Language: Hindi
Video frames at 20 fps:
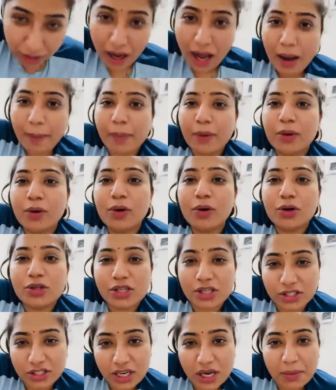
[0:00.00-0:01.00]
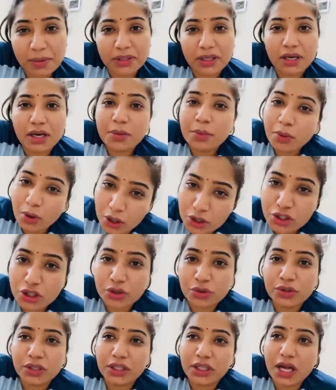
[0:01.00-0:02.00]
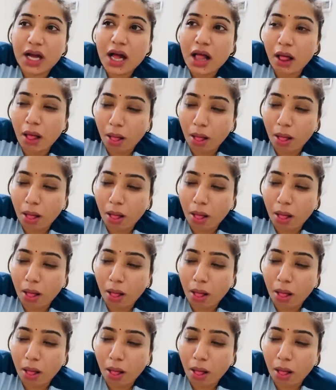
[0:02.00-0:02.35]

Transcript: आप लोगों को सच्चाई बताना बहुत जरूरी था